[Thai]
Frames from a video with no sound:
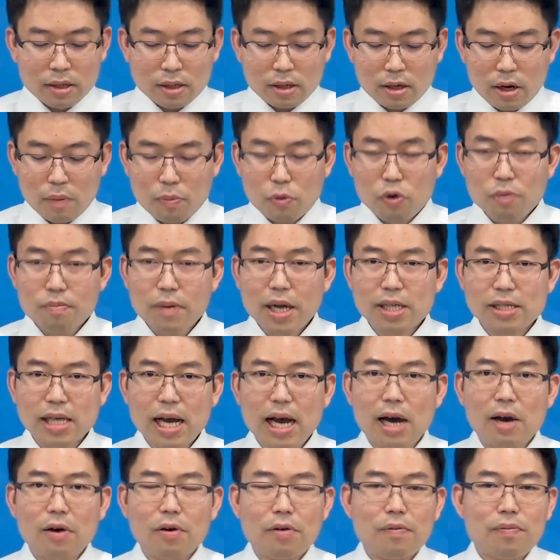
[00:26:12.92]
ขอบคุณพระ
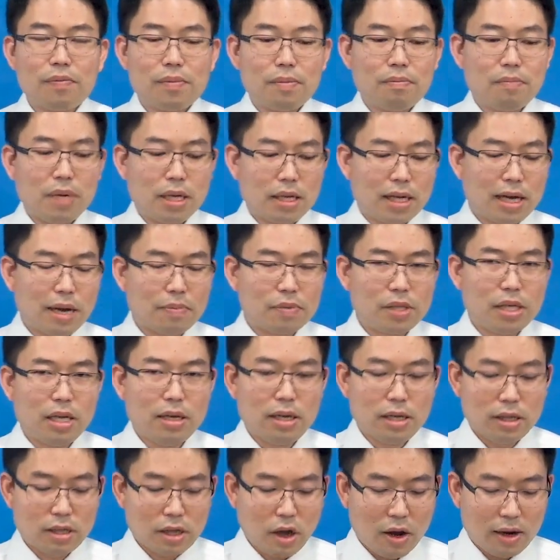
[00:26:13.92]
เจ้าเหมือนกับที่
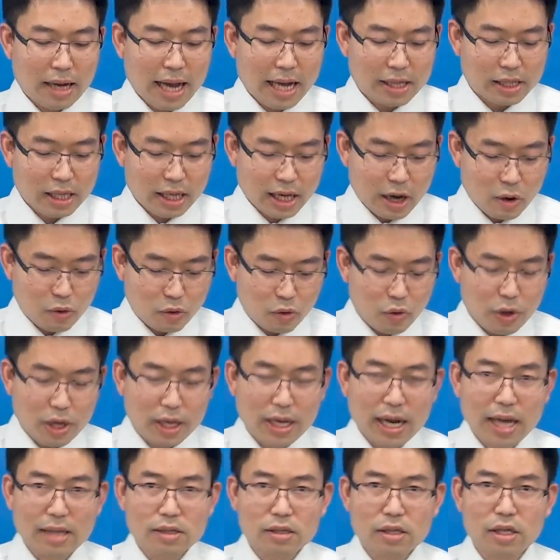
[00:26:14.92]
ตอนแรกที่เราคุย
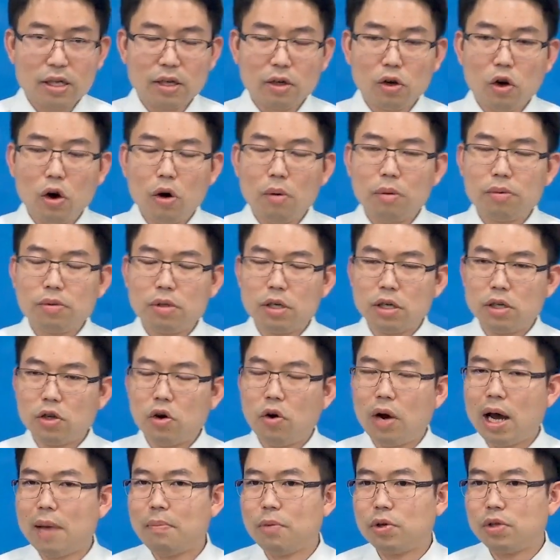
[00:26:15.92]
กันถึงโย
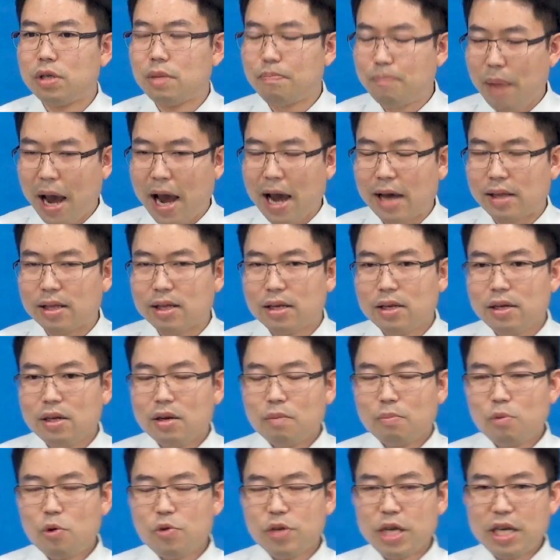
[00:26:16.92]
ฮันบทที่
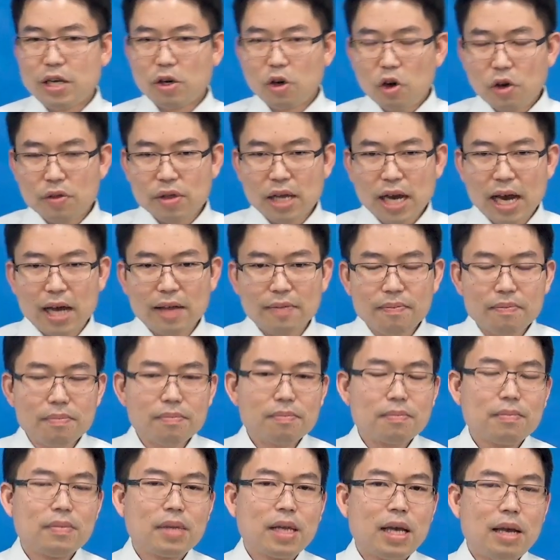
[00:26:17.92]
8ผู้หญิงคนนั้น
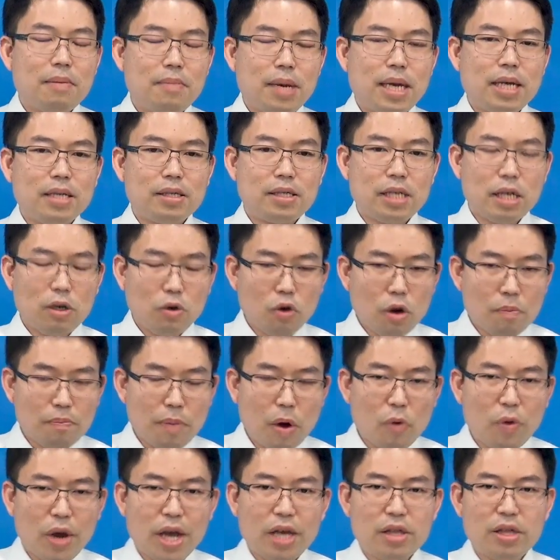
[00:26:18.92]
เอเมนที่ร่วมป
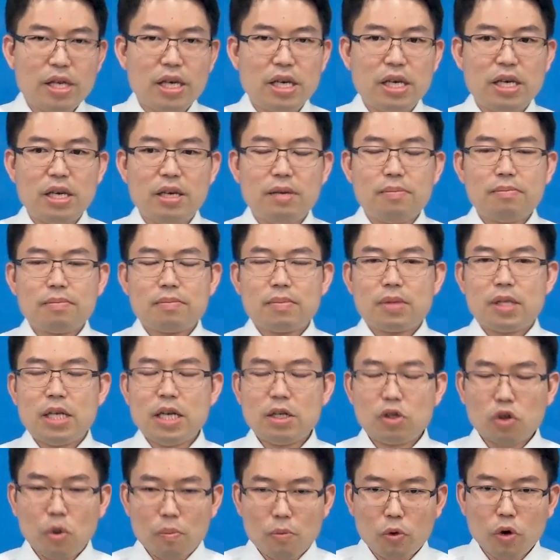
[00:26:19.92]
ระเวณีที่
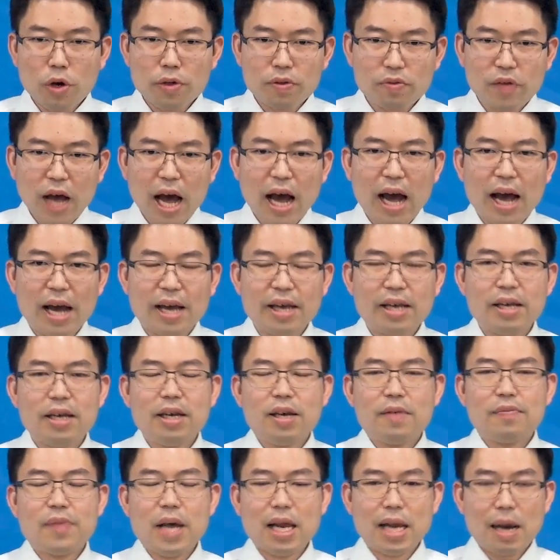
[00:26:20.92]
สมควรตาย
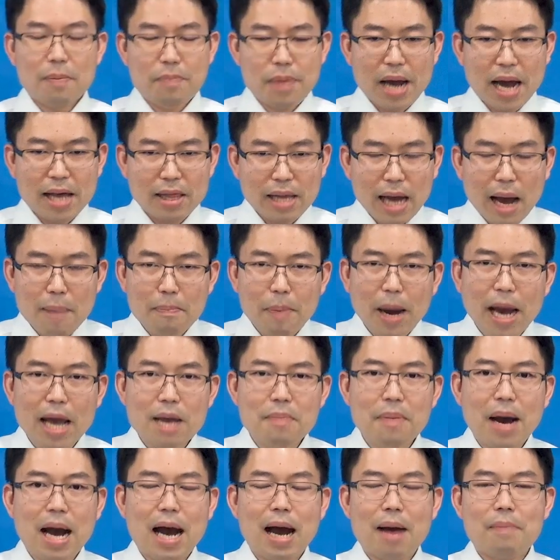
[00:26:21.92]
ได้รับการอภัย
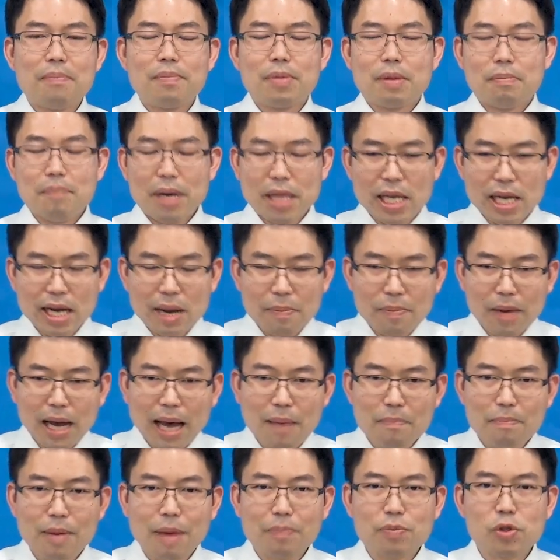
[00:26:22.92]
บาปไม่ได้รับกา
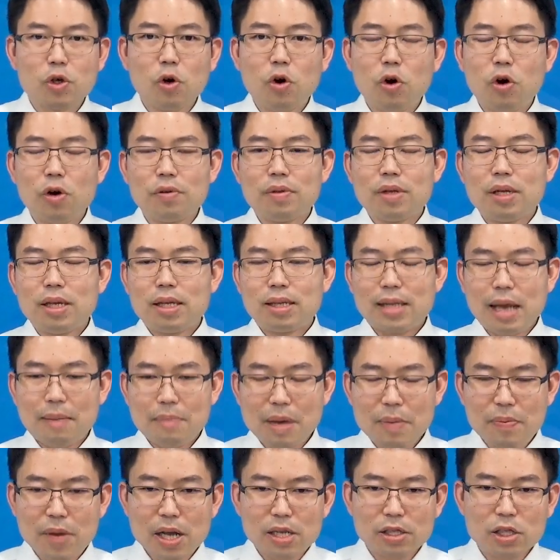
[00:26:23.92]
รปรับโทษแต่
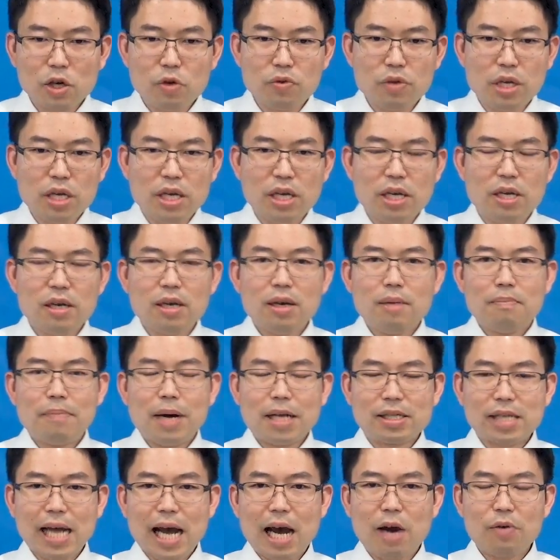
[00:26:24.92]
ไม่เพียงเท่านี้พ
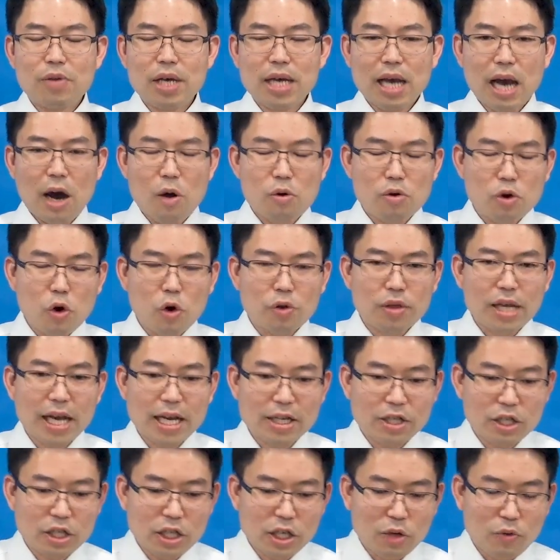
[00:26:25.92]
ระเจ้าได้เอากฎ
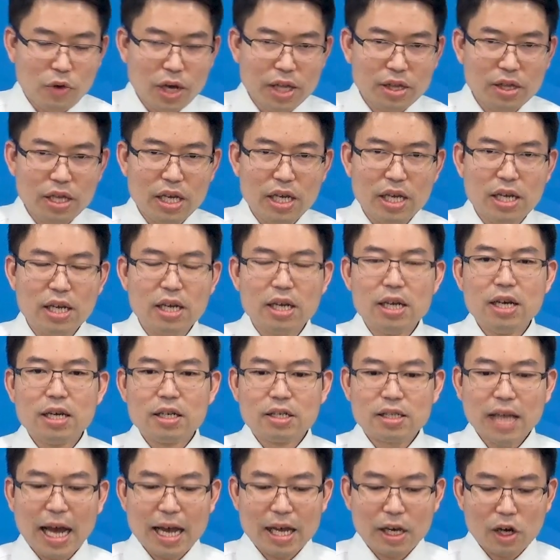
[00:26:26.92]
แห่งชีวิตนี้
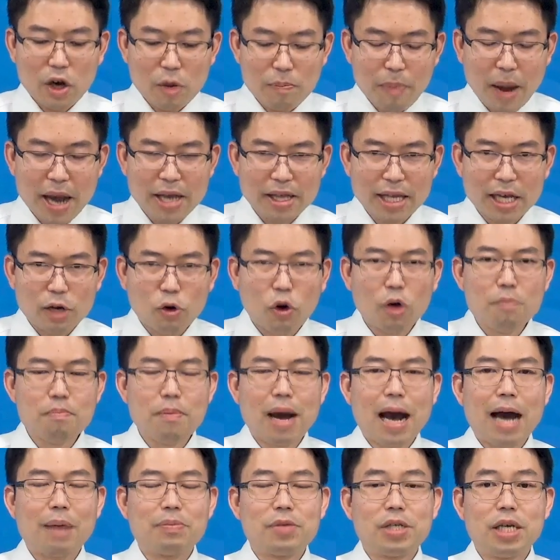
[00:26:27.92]
ใส่เข้าไปในคน
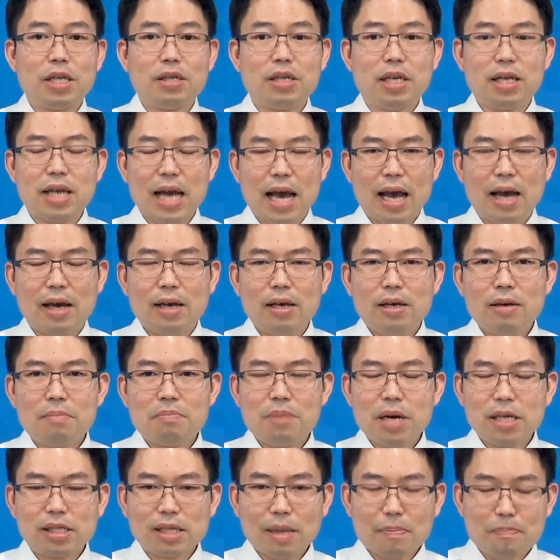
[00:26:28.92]
บาปเช่นนี้แหละ
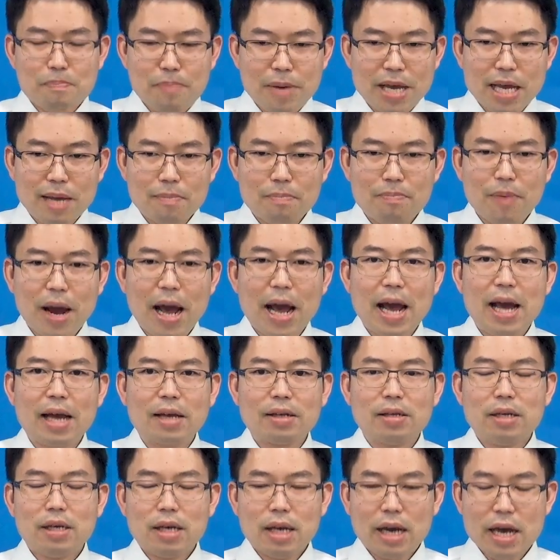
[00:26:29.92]
เพื่อจะเปลี่ยนแปลง
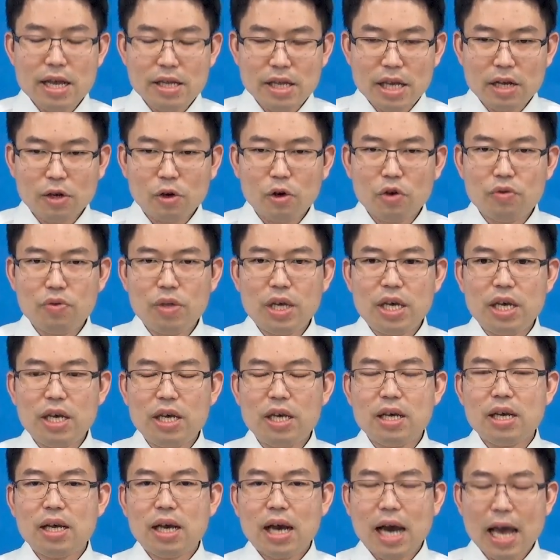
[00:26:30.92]
ให้หญิงคนนี้
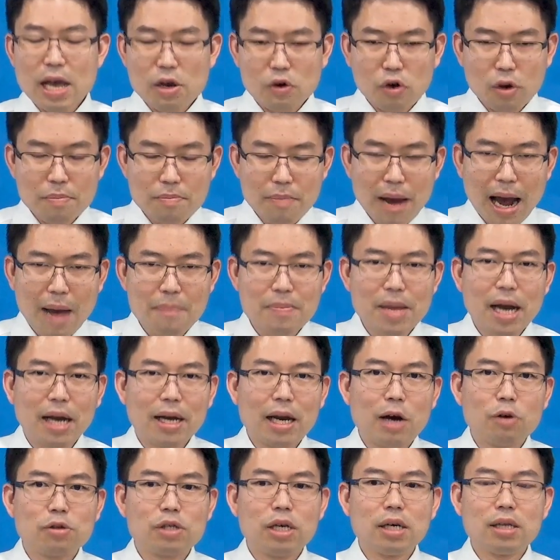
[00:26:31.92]
ให้คนบาปอย่าง
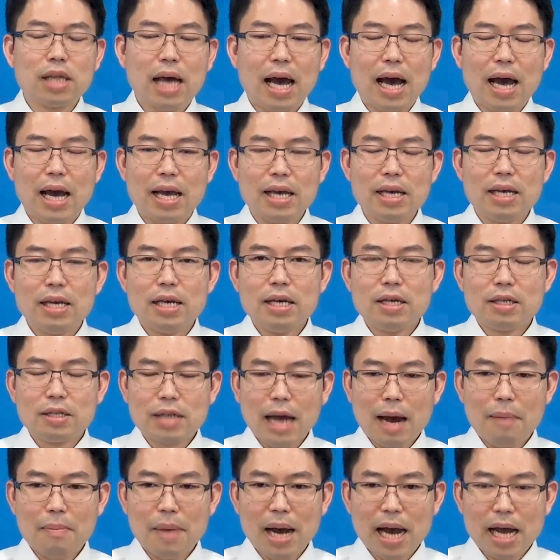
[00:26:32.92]
เราทั้งหลาย
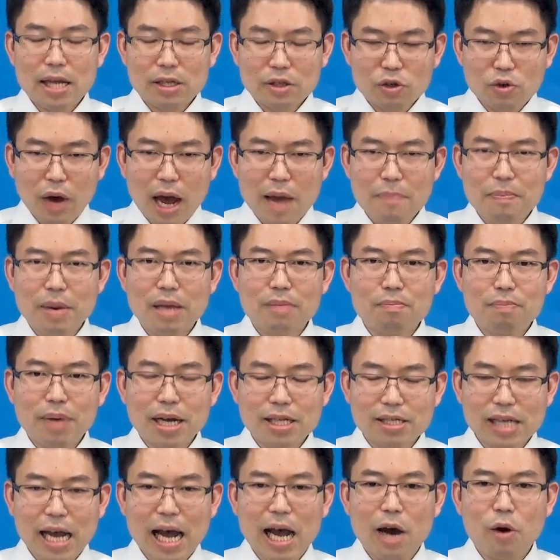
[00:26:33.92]
สามารถกลายเป็นพ
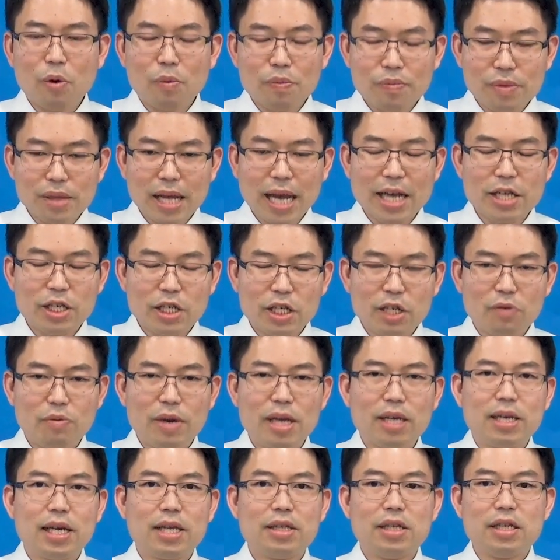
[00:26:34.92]
ระเจ้าในชีวิ
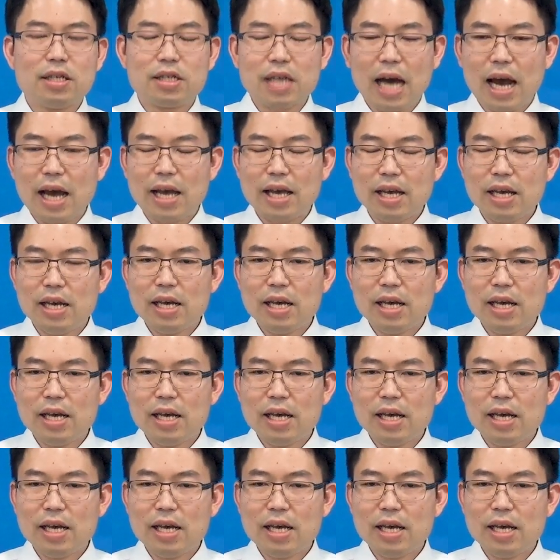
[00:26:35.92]
ตและนิสัย